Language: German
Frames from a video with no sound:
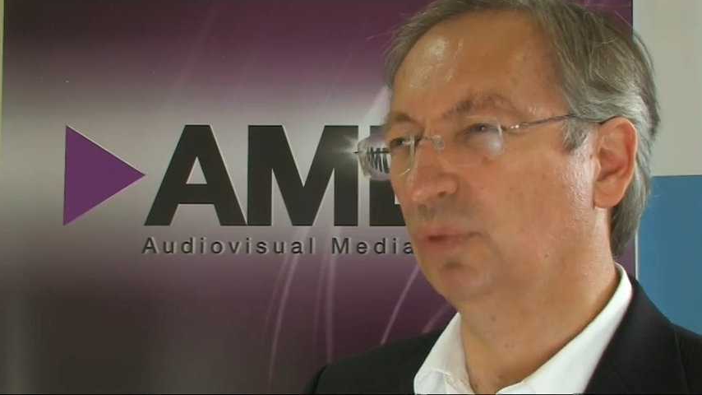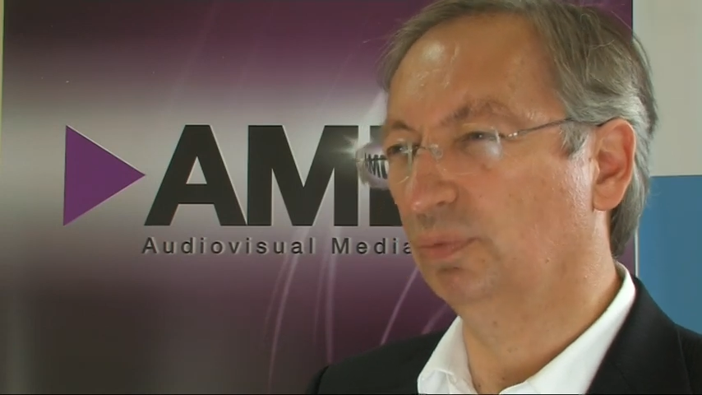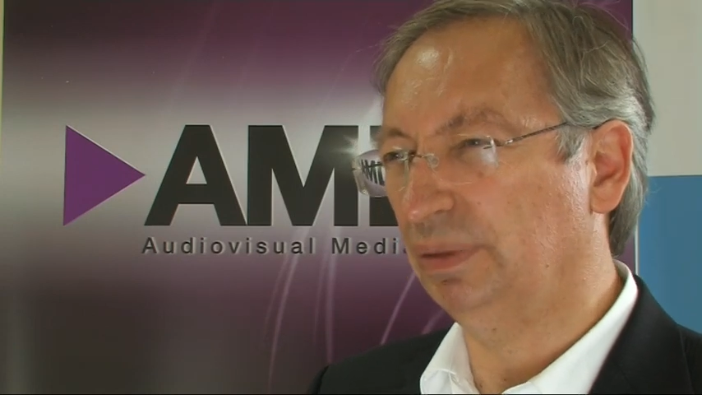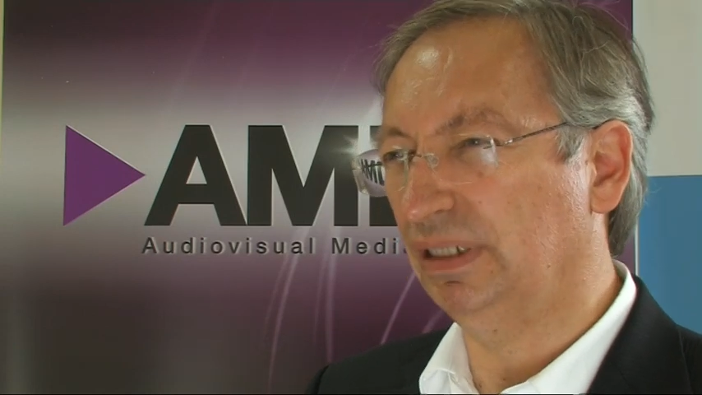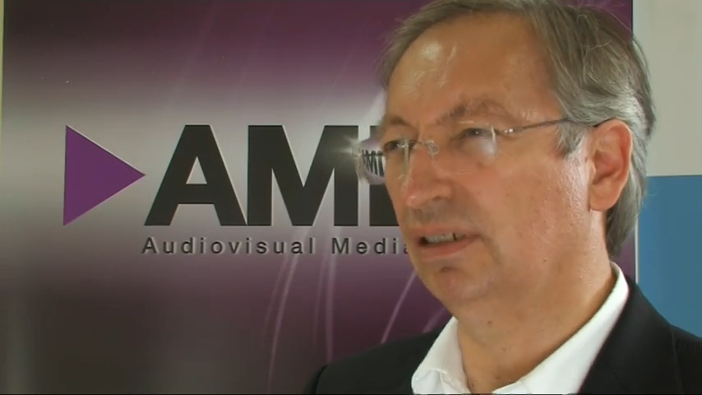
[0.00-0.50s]

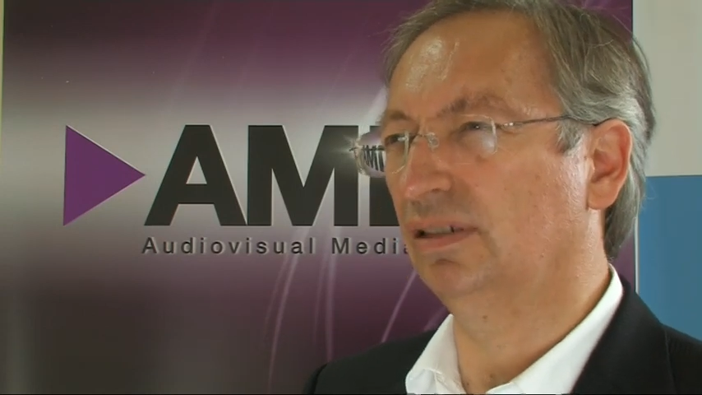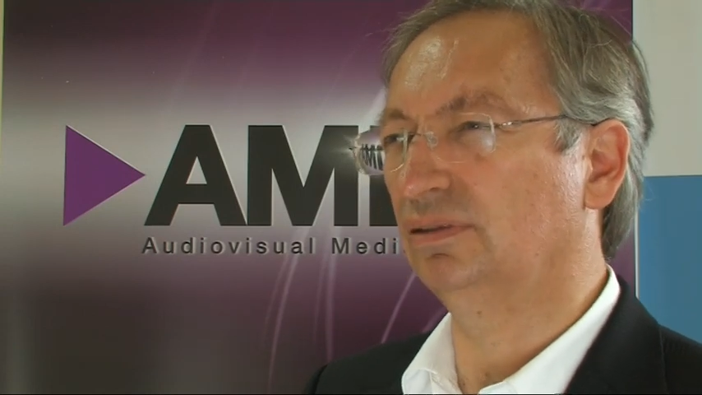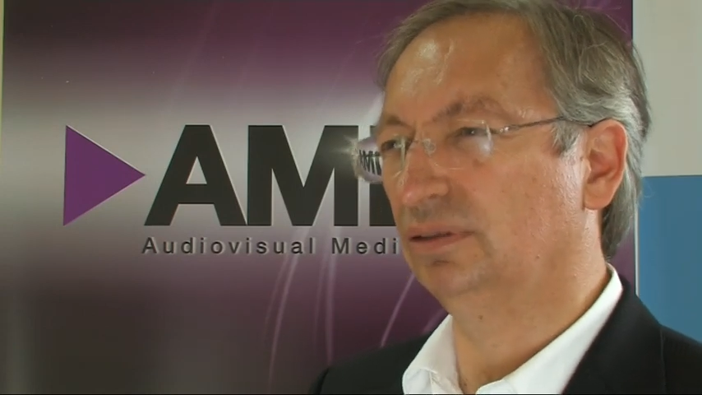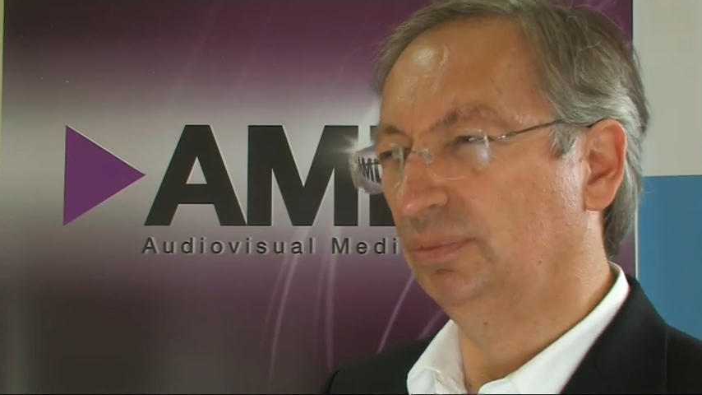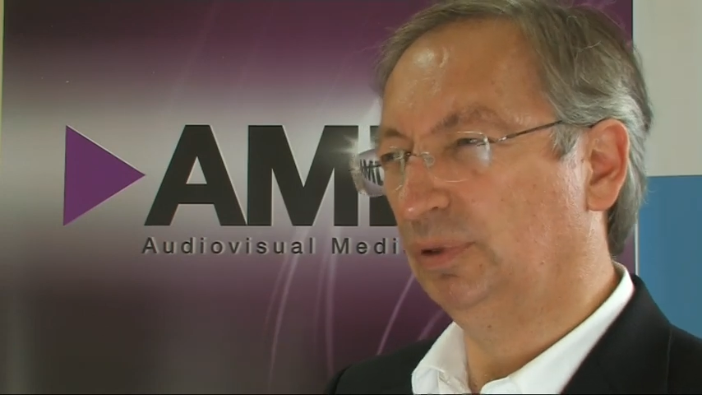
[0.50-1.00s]
mobilen
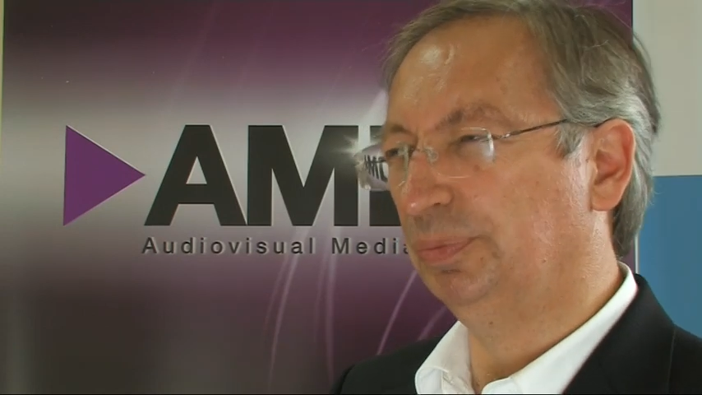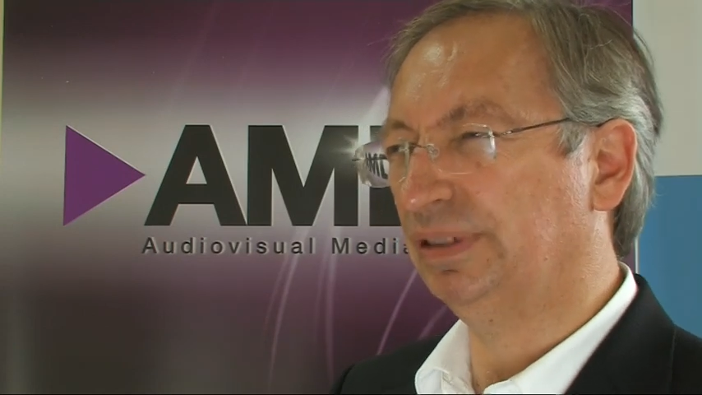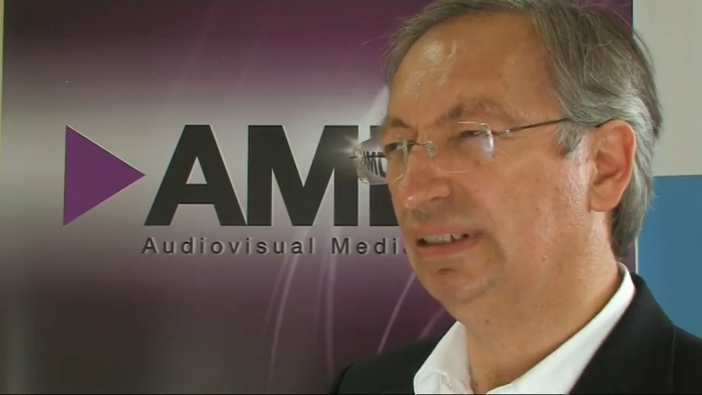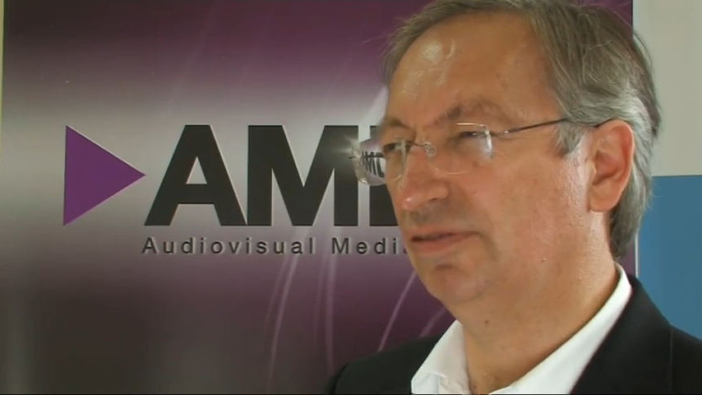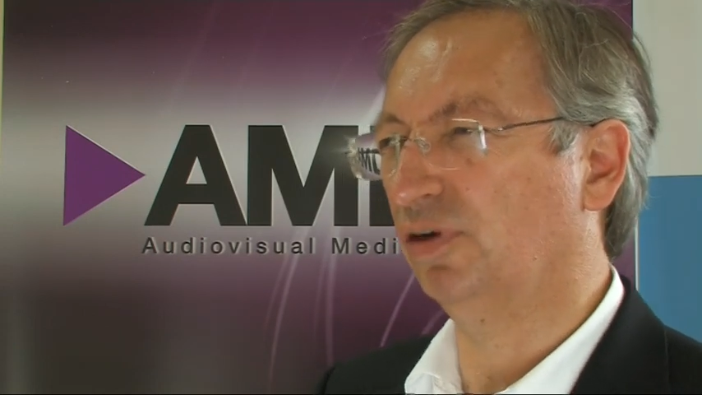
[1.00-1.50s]
und im
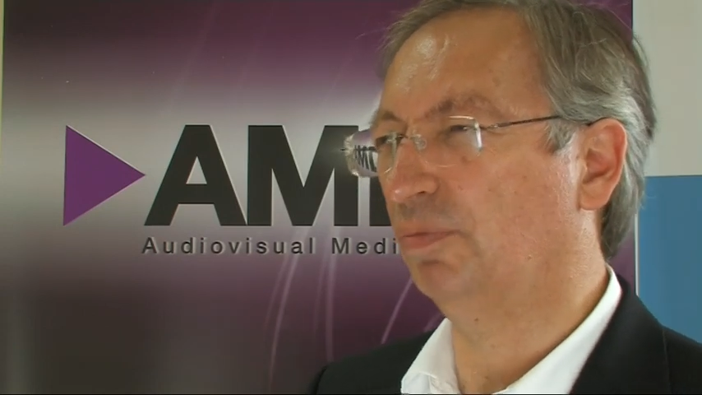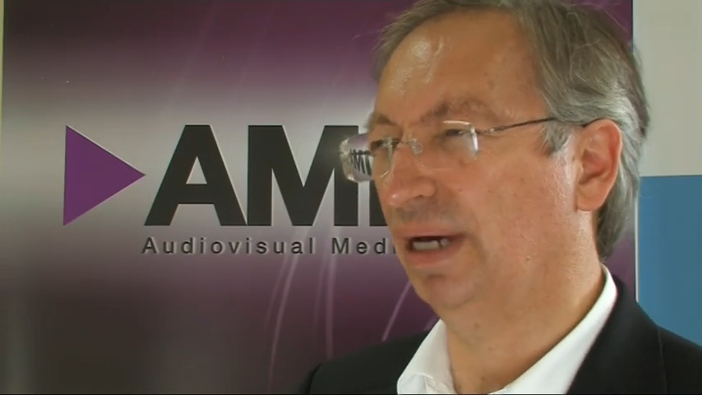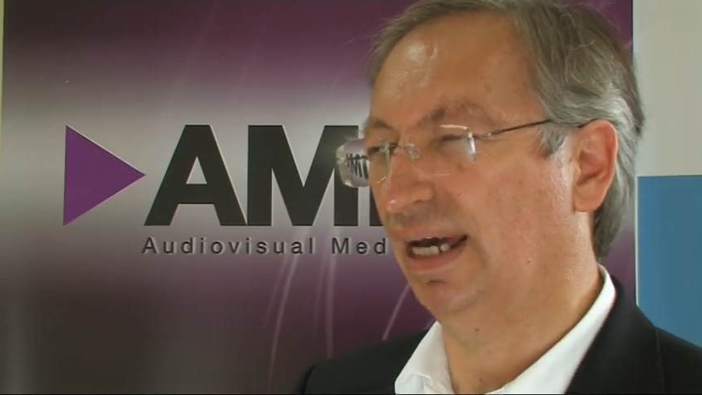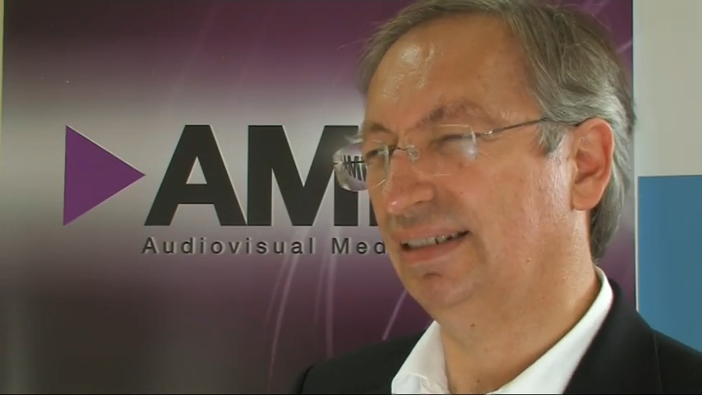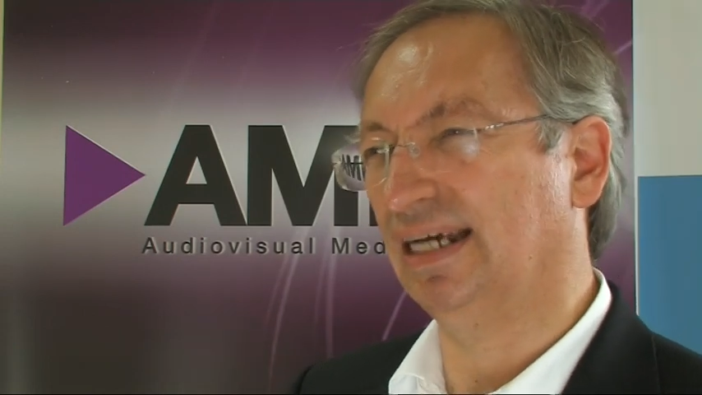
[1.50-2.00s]

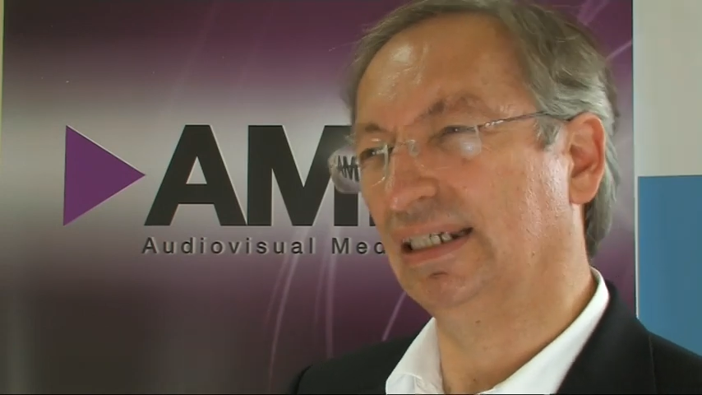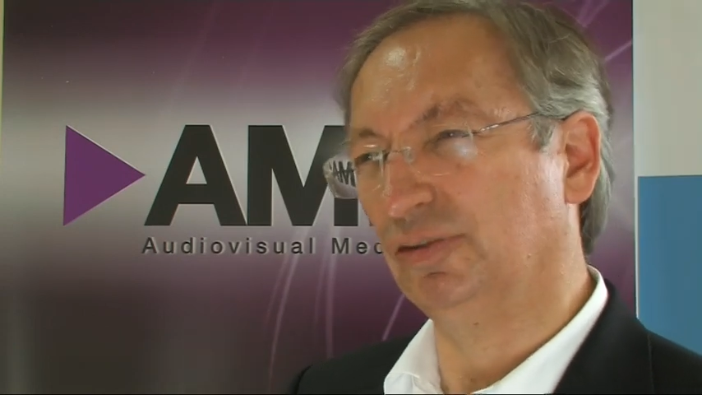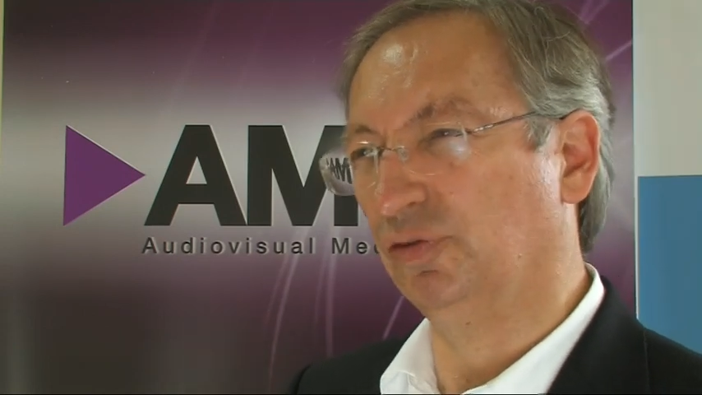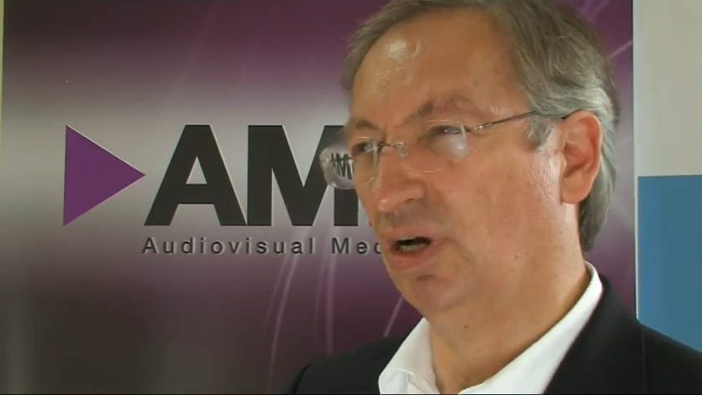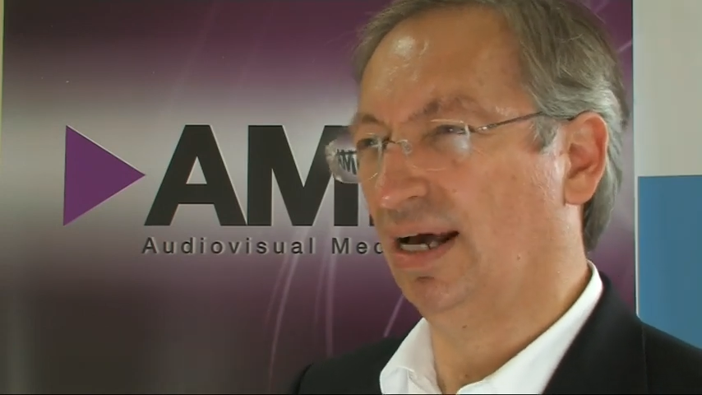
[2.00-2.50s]
Hybrid-TV-Bereich eigentlich
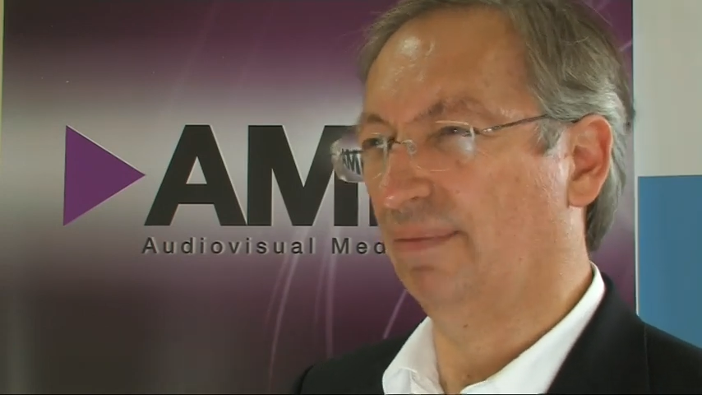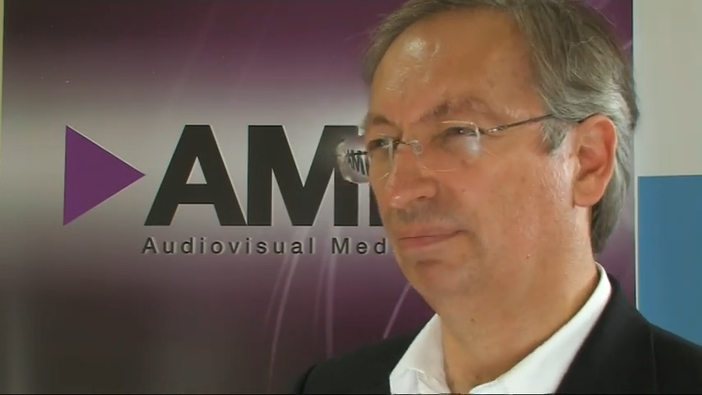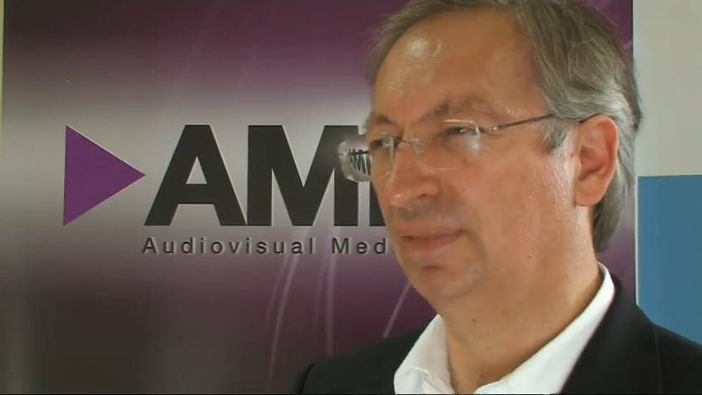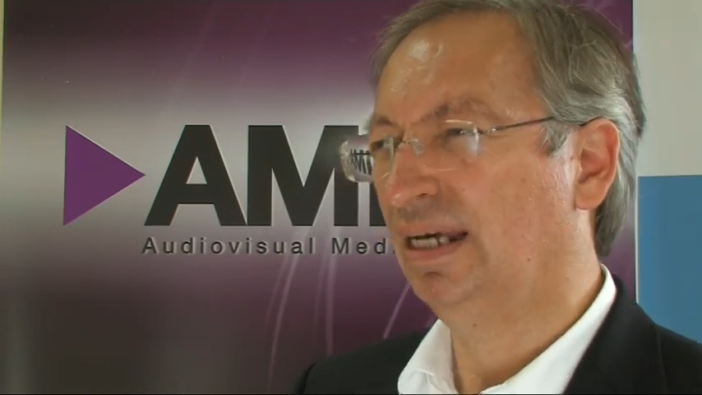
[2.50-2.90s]
vorhaben.